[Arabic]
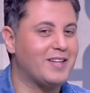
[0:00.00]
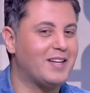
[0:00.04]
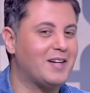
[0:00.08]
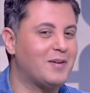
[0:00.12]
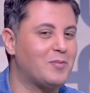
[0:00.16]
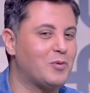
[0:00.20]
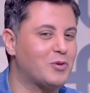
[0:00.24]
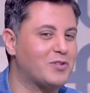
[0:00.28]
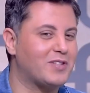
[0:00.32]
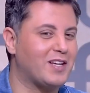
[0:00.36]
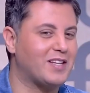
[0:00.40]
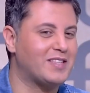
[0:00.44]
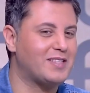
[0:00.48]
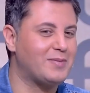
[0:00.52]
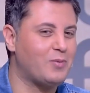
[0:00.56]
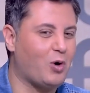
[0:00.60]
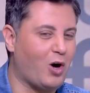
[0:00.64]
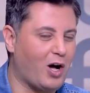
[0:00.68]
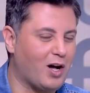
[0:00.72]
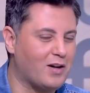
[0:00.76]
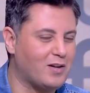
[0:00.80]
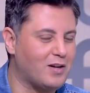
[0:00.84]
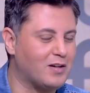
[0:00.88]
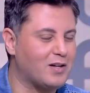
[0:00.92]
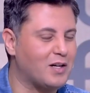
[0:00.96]
المتعه دي
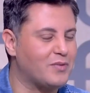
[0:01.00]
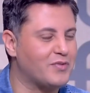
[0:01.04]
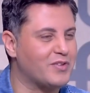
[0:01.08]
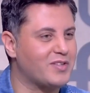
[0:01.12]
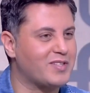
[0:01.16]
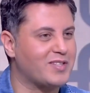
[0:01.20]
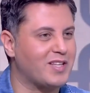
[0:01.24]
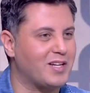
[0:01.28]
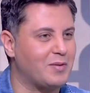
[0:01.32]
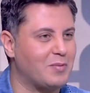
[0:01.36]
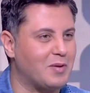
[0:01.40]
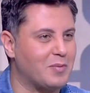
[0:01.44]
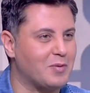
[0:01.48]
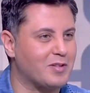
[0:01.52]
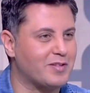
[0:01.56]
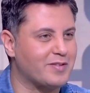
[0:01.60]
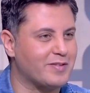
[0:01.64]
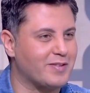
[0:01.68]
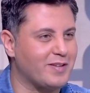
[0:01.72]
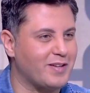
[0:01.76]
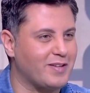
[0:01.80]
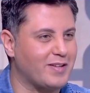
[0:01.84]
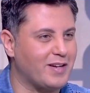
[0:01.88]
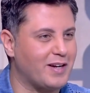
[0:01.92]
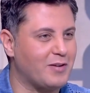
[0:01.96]
محققه في السينما بس
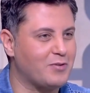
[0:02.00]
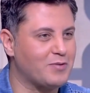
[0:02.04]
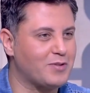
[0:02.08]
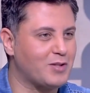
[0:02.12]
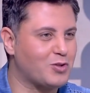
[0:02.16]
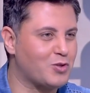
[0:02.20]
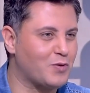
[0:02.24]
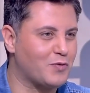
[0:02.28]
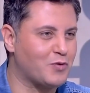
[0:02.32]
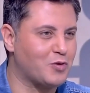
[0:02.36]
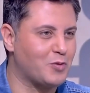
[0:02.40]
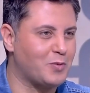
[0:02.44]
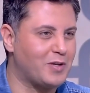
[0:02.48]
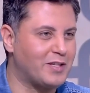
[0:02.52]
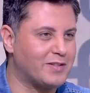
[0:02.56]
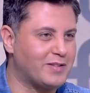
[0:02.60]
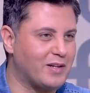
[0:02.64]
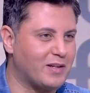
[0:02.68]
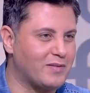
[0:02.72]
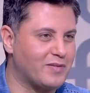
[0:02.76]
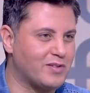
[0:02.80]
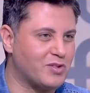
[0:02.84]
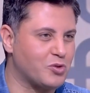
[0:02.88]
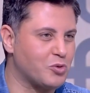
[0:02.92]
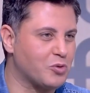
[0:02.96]
يعني لو انت شفته بقى
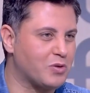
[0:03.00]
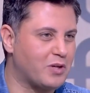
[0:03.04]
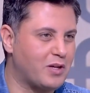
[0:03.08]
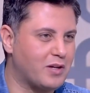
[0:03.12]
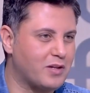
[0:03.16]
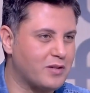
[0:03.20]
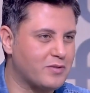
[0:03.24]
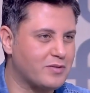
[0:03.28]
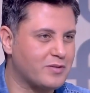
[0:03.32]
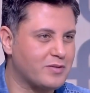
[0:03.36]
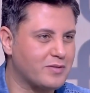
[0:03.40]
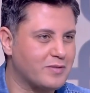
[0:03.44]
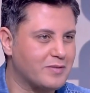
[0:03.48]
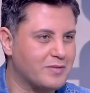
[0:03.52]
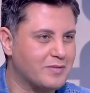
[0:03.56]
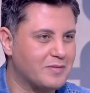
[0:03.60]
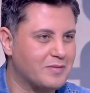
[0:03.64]
تلفزيون خلاص